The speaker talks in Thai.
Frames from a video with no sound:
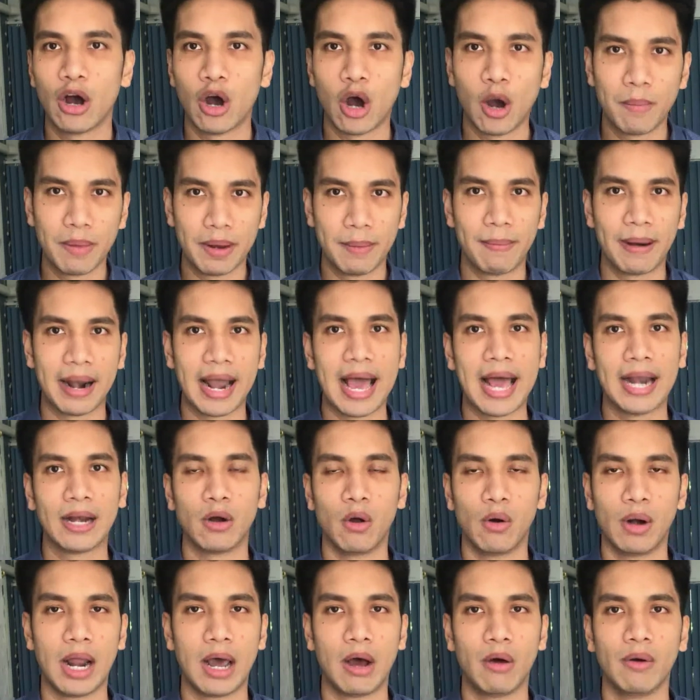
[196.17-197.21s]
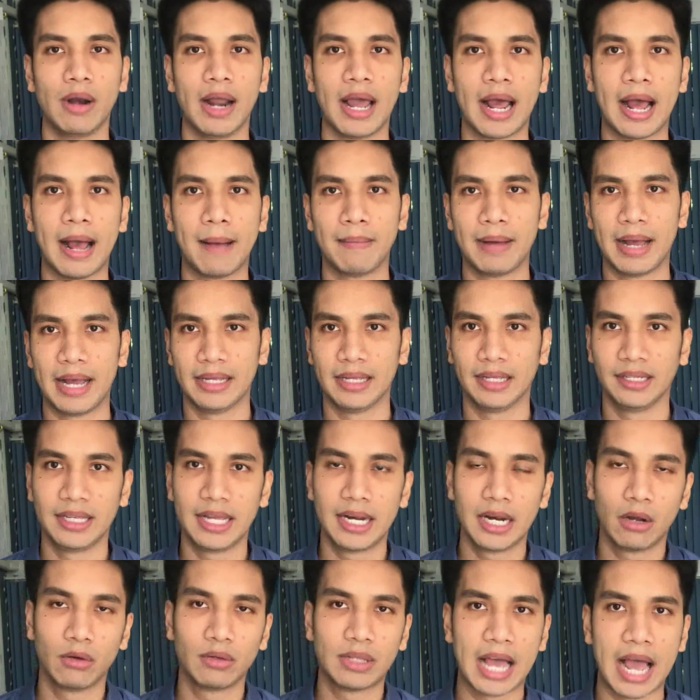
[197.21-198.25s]
ข้อผิดพลาดของเรานะครับออย่าง
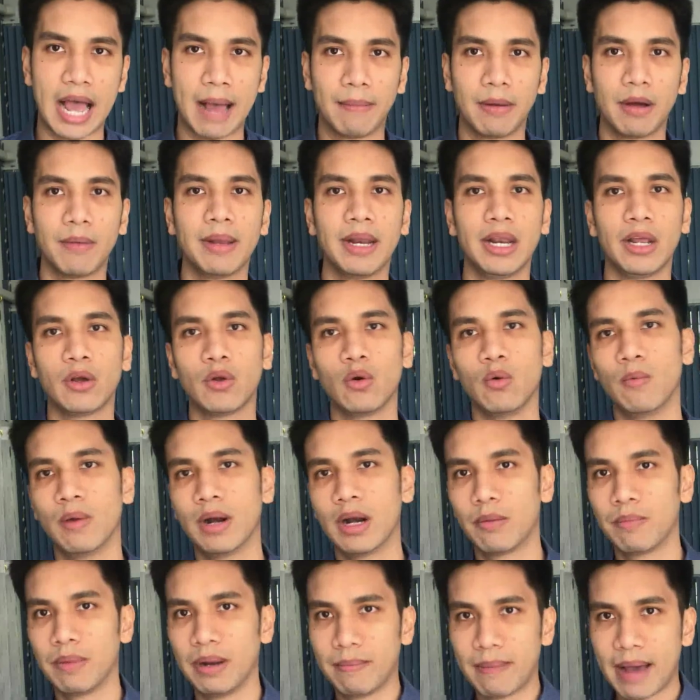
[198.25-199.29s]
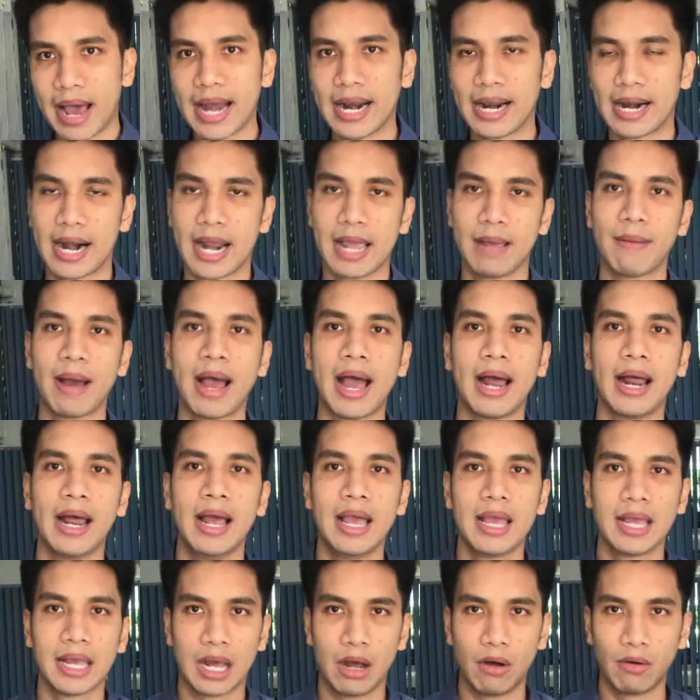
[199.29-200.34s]
เช่นเราถามเข้าไปในกลุ่มว่าเราผิดพลาดอะไรบ้าง
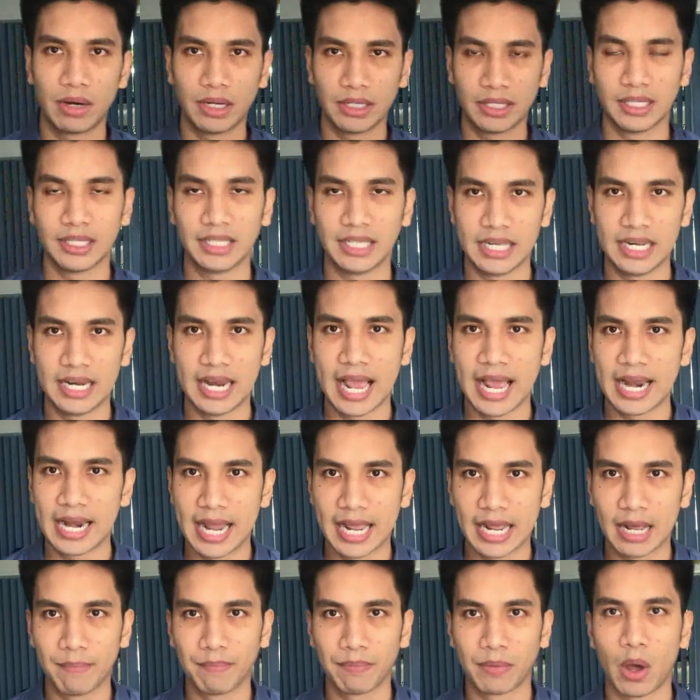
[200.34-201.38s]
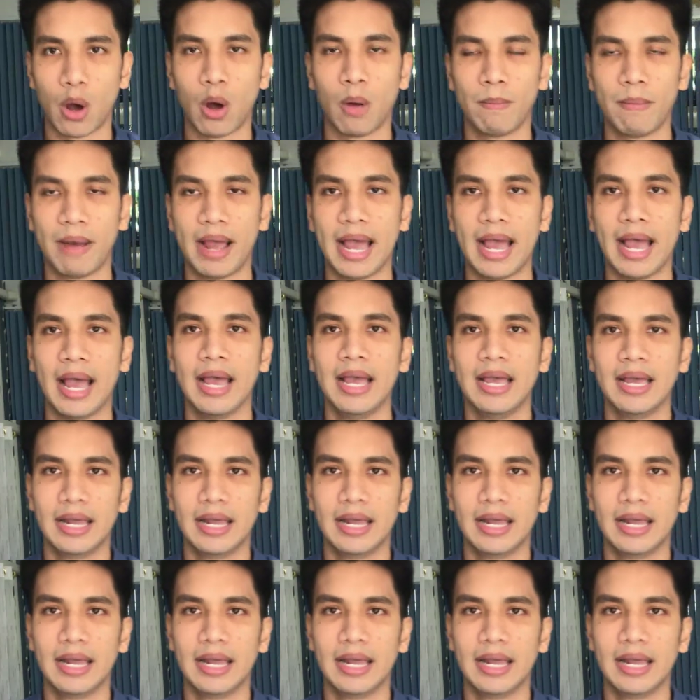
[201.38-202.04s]
เขาก็จะชี้แนะได้คำตอบมา